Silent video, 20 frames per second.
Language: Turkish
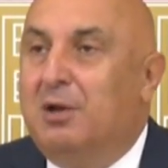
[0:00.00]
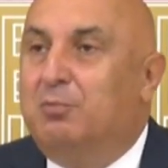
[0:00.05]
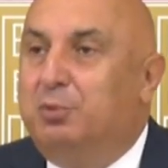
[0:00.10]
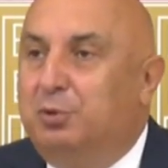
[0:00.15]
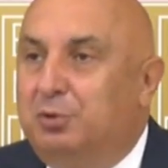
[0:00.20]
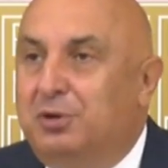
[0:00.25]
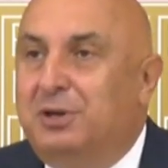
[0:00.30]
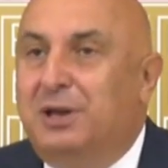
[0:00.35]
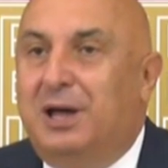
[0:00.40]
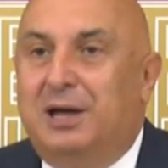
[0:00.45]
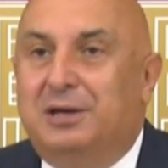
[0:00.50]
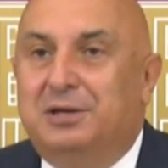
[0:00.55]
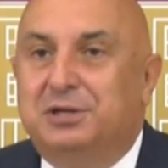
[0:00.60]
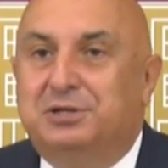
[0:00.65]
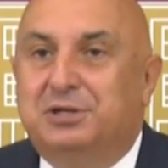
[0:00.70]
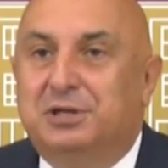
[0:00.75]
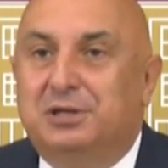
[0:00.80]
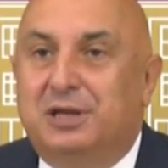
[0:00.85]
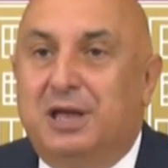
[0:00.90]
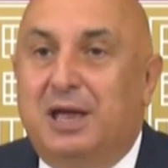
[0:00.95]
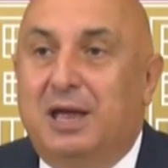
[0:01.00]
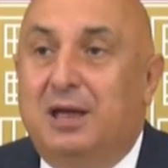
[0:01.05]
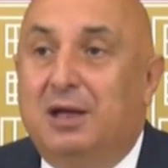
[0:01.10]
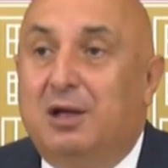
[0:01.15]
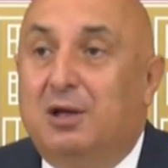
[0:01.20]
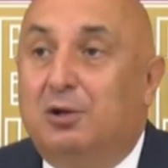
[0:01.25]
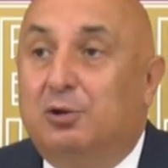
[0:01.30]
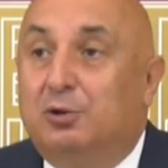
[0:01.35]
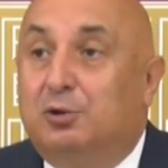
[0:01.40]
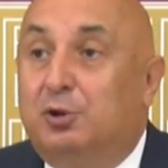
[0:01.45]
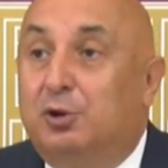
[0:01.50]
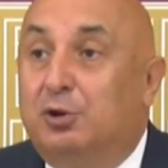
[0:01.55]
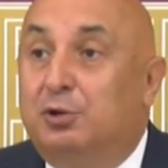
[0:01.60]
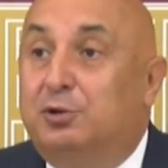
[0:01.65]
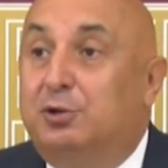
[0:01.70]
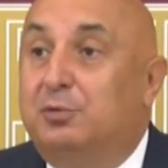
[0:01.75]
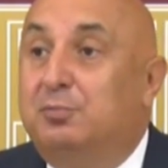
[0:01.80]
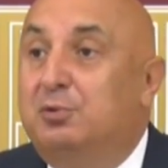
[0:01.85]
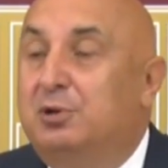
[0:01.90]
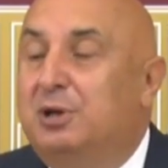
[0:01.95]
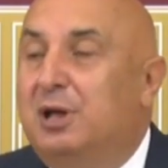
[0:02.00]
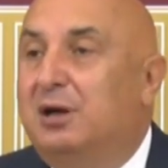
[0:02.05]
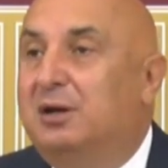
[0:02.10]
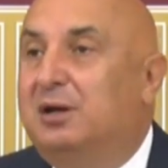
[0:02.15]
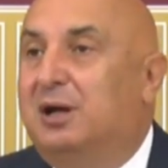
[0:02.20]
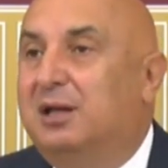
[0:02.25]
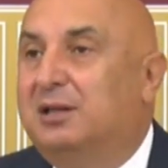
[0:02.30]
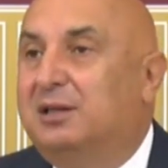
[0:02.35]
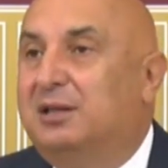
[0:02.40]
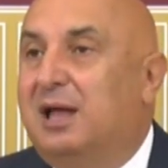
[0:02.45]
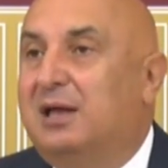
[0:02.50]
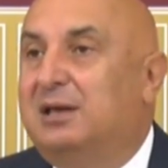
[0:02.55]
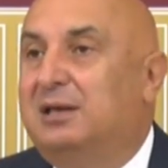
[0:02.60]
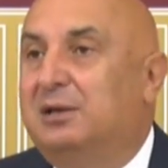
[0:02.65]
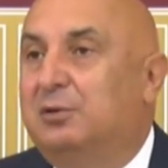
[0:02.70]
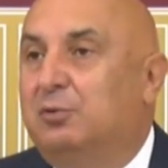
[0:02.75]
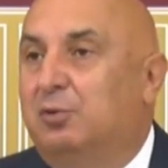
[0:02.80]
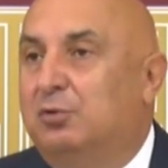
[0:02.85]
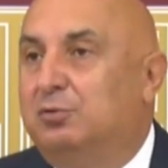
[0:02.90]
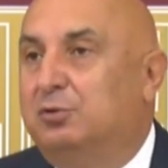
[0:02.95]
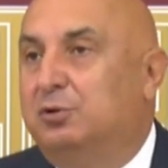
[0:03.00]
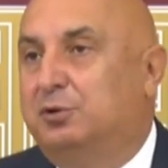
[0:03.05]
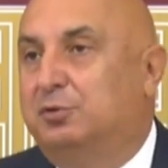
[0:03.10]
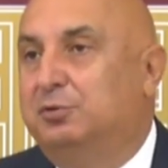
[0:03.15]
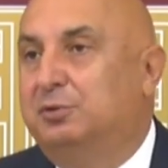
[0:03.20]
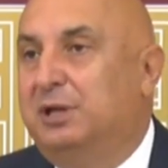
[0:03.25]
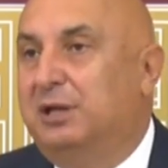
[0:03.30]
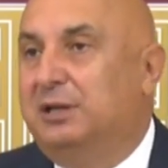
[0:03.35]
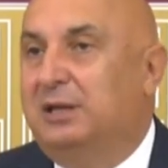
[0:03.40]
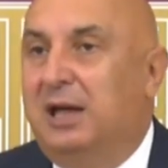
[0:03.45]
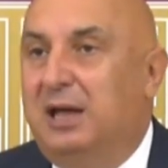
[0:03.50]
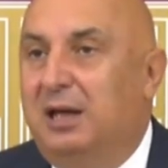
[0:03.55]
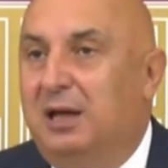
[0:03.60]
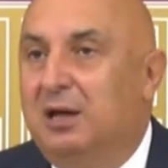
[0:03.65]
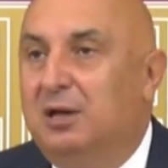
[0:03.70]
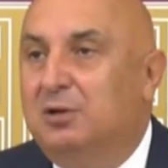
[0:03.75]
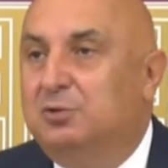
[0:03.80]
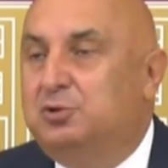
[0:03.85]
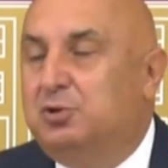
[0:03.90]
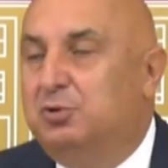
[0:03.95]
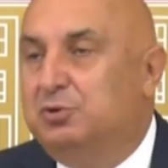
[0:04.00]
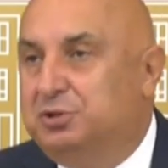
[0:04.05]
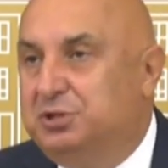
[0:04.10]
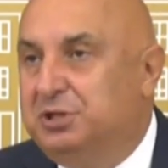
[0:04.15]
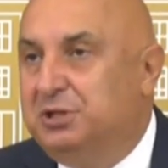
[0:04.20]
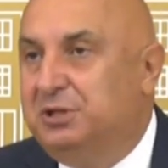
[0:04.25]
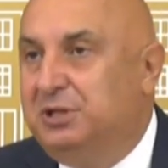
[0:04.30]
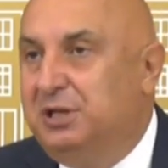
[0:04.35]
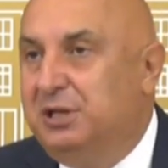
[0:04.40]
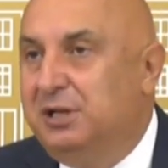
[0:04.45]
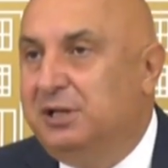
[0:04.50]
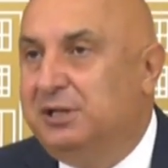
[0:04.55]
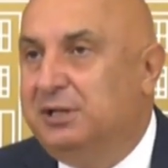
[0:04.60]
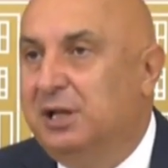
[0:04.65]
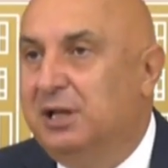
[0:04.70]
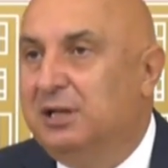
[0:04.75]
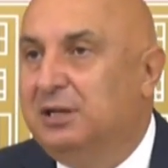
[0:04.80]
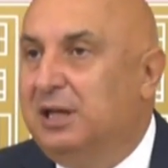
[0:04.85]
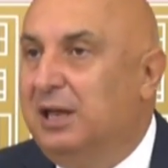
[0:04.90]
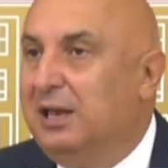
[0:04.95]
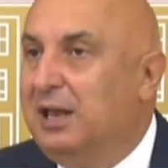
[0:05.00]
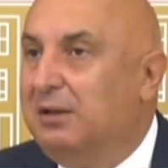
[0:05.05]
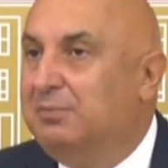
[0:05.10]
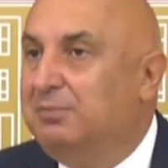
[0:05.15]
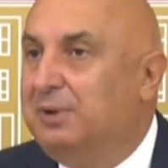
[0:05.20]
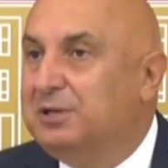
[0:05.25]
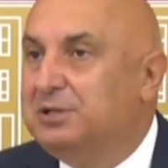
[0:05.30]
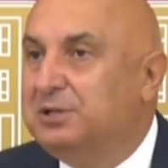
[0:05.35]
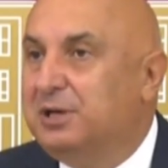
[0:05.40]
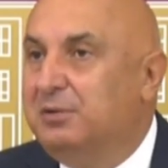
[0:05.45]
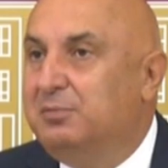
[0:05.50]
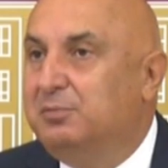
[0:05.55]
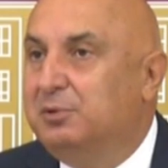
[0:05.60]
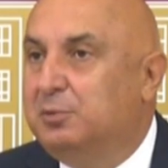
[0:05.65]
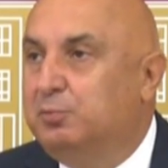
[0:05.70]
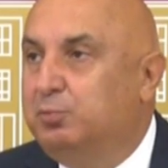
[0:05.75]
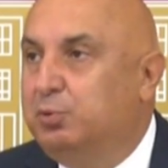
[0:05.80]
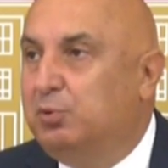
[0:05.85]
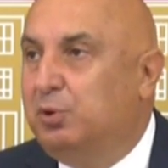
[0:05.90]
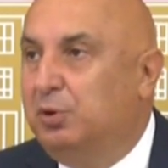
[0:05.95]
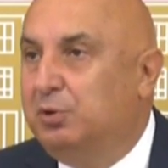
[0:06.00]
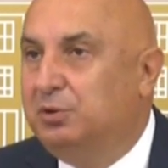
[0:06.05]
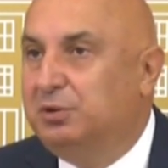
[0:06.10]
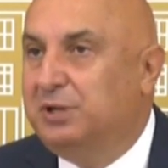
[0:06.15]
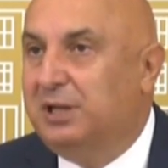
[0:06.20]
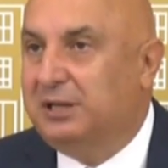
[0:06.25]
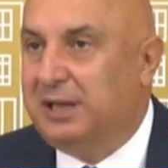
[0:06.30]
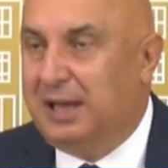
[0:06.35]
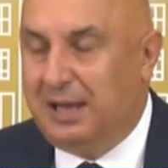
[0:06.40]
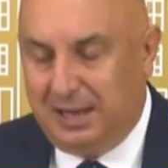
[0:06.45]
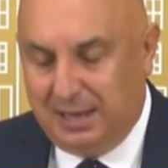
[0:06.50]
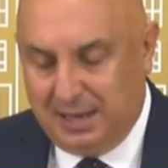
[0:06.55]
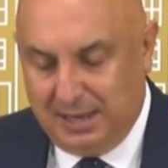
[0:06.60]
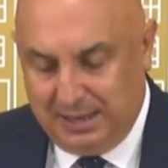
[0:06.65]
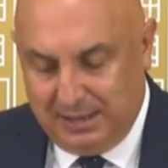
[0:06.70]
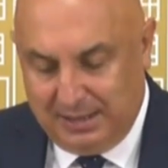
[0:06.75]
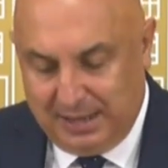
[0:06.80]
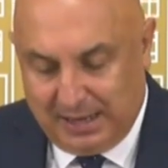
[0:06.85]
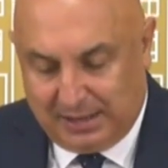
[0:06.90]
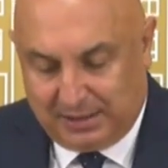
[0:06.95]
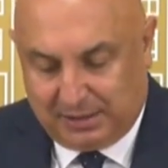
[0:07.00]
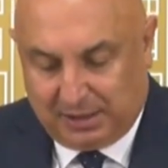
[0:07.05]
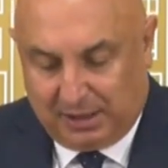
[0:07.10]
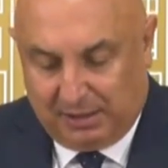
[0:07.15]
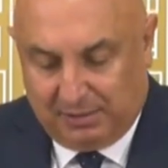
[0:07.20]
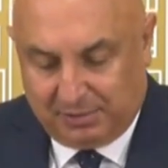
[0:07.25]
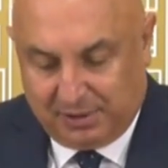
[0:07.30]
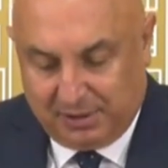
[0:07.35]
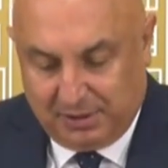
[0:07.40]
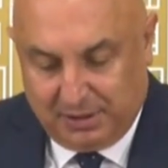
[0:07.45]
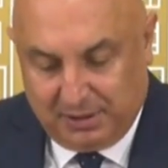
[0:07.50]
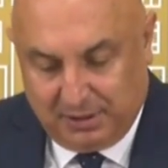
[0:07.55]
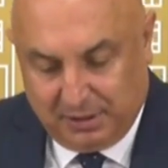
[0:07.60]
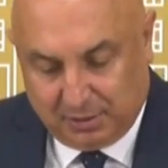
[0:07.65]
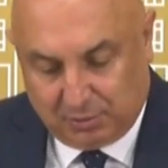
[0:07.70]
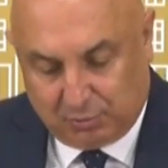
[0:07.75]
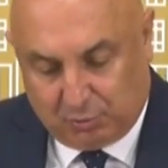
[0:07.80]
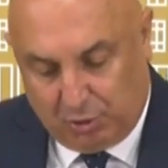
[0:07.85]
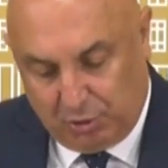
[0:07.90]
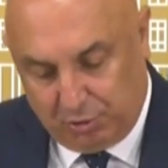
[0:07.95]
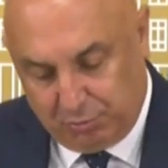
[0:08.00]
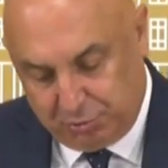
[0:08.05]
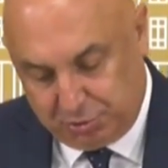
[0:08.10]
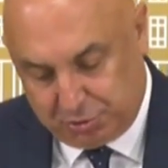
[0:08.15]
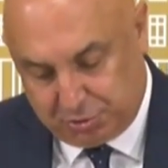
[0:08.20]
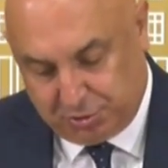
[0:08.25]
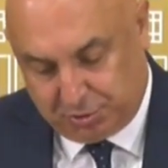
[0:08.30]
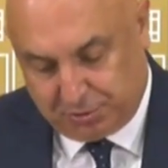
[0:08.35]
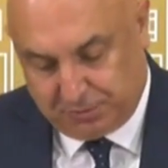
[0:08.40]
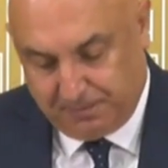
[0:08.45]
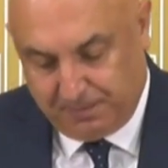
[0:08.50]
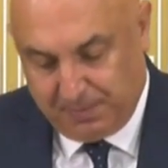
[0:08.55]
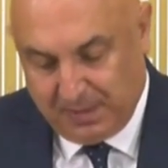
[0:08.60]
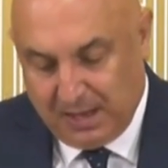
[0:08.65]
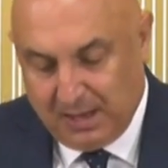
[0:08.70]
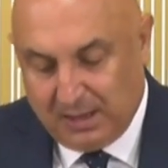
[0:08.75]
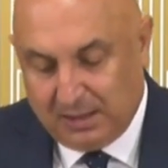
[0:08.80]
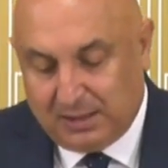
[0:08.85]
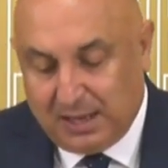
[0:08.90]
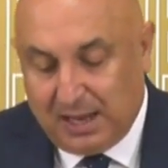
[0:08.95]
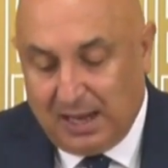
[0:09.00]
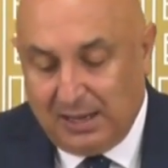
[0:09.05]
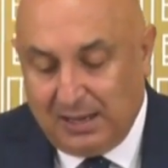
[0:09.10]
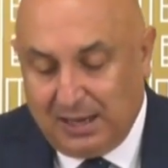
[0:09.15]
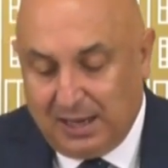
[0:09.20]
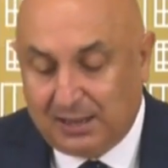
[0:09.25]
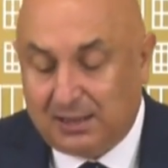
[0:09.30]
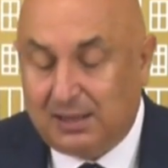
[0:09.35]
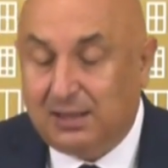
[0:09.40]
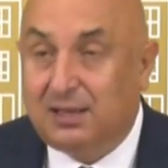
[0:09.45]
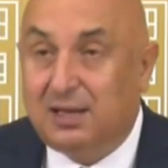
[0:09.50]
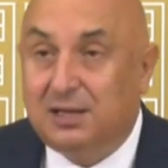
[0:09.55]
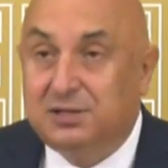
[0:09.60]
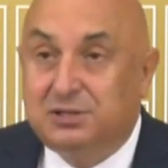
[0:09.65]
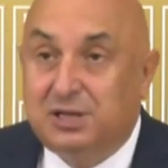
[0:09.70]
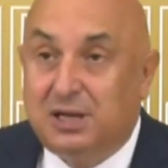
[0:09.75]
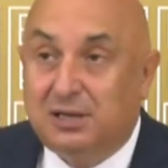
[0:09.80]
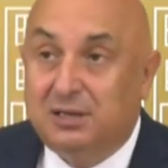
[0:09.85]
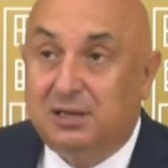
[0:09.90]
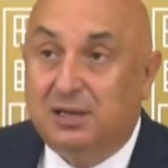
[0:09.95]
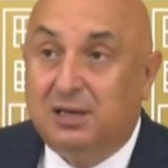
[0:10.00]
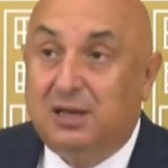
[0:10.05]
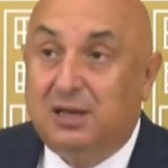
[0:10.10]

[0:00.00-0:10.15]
Bunun haricinde sözlü mülakatlar konusunda da çok ciddiyiz. Genel Başkanımız bu konuda da net tavrını koymuştur. Değerli arkadaşlar,